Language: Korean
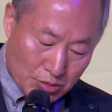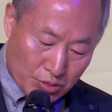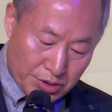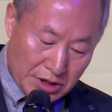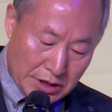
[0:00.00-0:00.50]

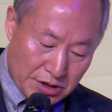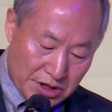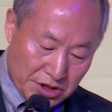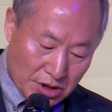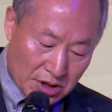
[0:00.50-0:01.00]
우리
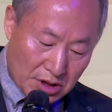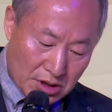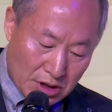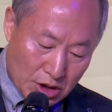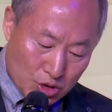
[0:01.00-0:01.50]
여기서
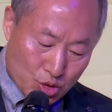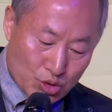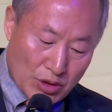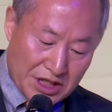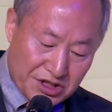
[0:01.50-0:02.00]

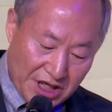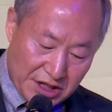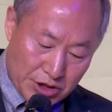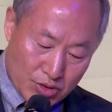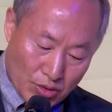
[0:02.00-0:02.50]
중요한
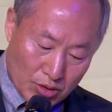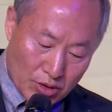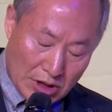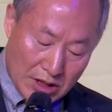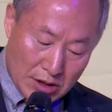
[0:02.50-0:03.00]
자리일수록
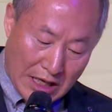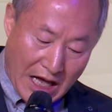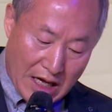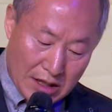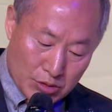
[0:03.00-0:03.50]

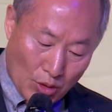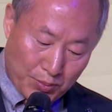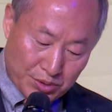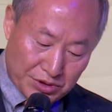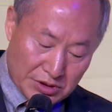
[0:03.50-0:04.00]

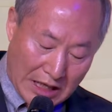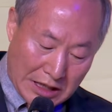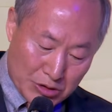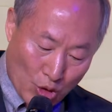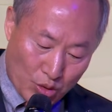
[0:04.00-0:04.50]
높은 아,
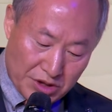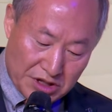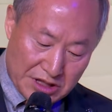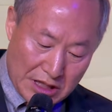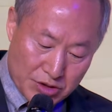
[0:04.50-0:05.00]
좋은
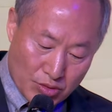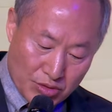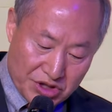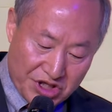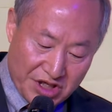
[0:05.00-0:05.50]

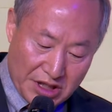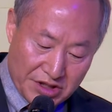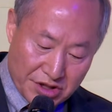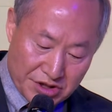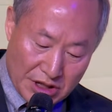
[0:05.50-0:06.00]
인재일수록 치열한
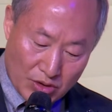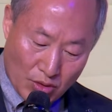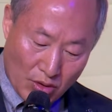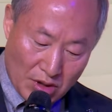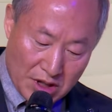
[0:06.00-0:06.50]

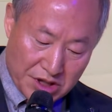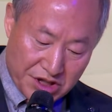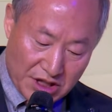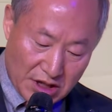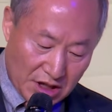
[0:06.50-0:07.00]
경쟁으로
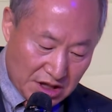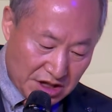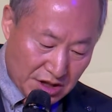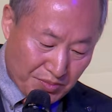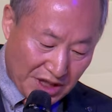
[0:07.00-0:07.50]
실력을
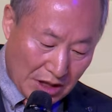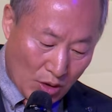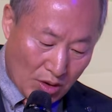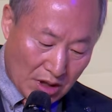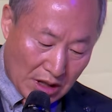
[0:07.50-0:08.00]
인정받아
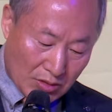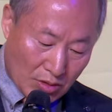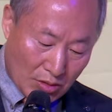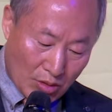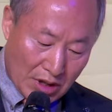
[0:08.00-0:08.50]

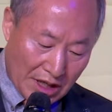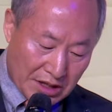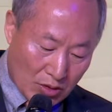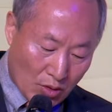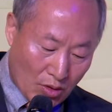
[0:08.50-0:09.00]
올라가고 올라가야
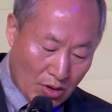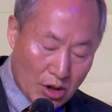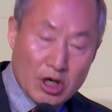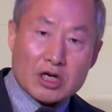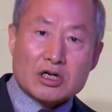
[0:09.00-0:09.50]
되고
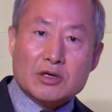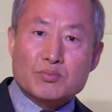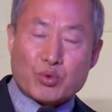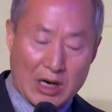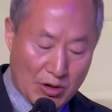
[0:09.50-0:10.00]
큰
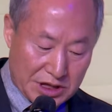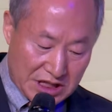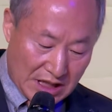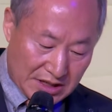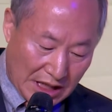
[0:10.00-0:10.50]

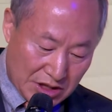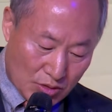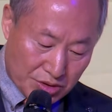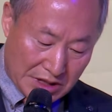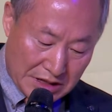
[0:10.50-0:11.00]
부가가치가 낮은
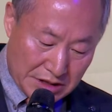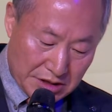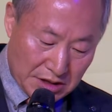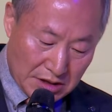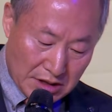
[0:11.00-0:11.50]

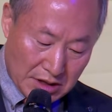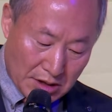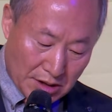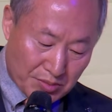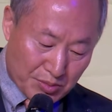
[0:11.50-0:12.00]
곳에서는
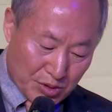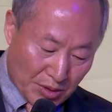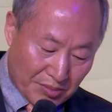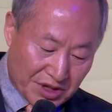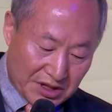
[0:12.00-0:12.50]

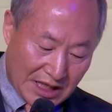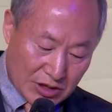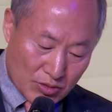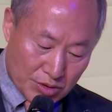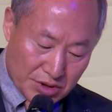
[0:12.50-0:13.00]
없는
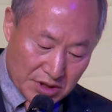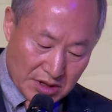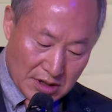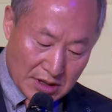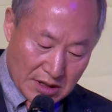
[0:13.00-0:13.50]
낮은 곳은
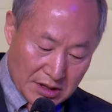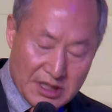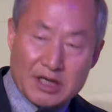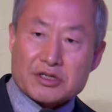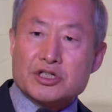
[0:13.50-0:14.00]

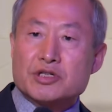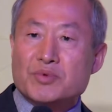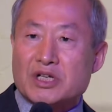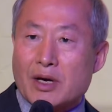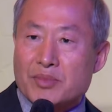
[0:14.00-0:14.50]
그냥 열심히
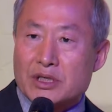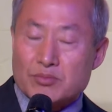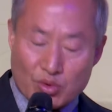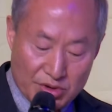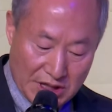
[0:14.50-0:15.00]
일하면
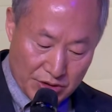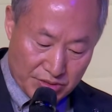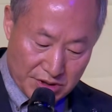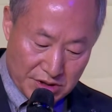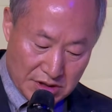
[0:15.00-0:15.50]
먹고 살수
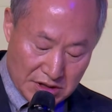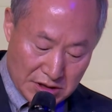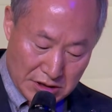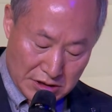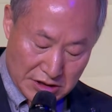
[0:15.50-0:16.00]
있는
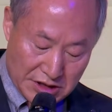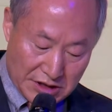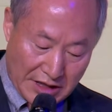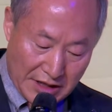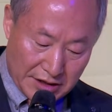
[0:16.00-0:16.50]

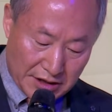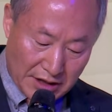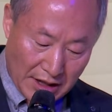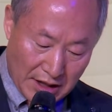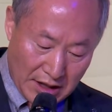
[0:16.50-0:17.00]
시대야
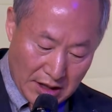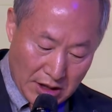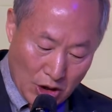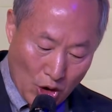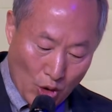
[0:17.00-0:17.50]
되는데
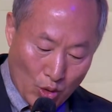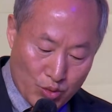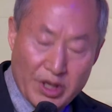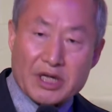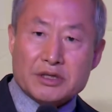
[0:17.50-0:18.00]

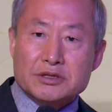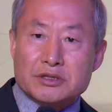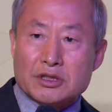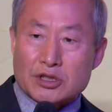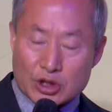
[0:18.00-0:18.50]
위에는
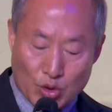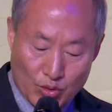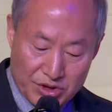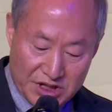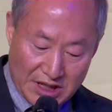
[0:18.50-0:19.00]

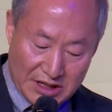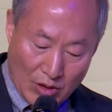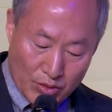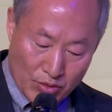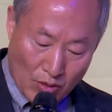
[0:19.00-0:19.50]
기독권 시장이
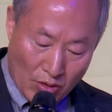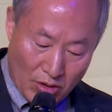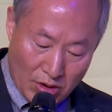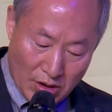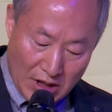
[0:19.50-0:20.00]
되고
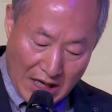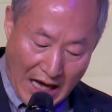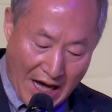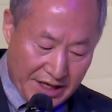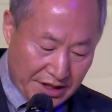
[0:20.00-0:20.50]
있고
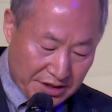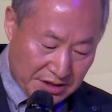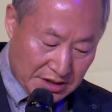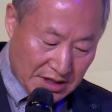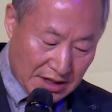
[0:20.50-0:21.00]

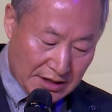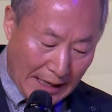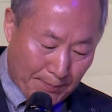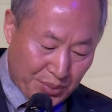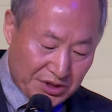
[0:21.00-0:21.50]
아래는
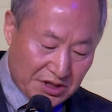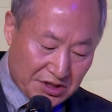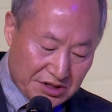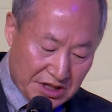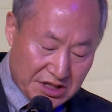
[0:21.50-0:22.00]
나쁜
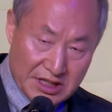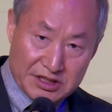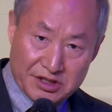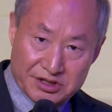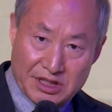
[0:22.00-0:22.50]
경제 시장,
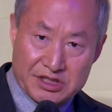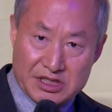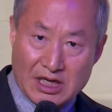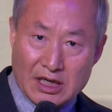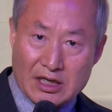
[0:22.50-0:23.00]
경쟁
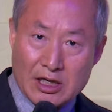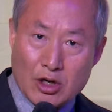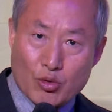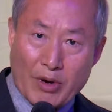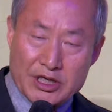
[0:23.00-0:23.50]
시장
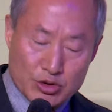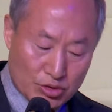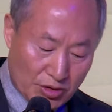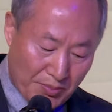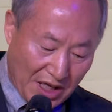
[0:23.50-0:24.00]
레이스 투
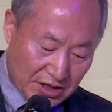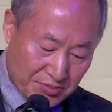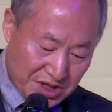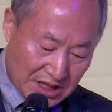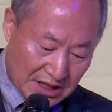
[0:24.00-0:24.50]
더 바텀
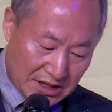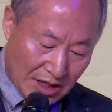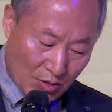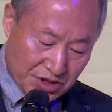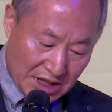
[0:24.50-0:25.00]
시장이
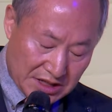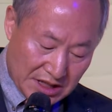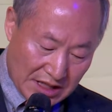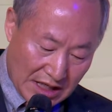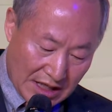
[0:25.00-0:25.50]
되고 있지 않냐
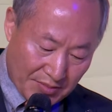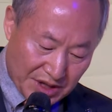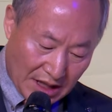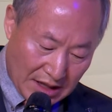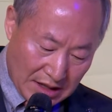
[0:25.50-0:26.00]
생각을
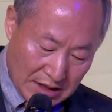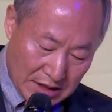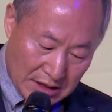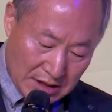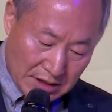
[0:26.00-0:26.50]
합니다.
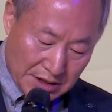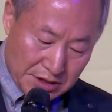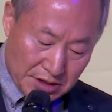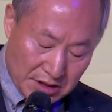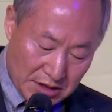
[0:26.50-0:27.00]

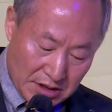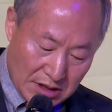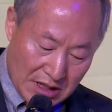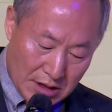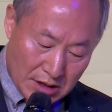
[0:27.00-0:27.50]
그래서
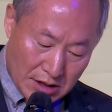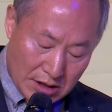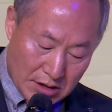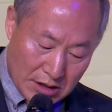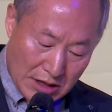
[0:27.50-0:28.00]
어,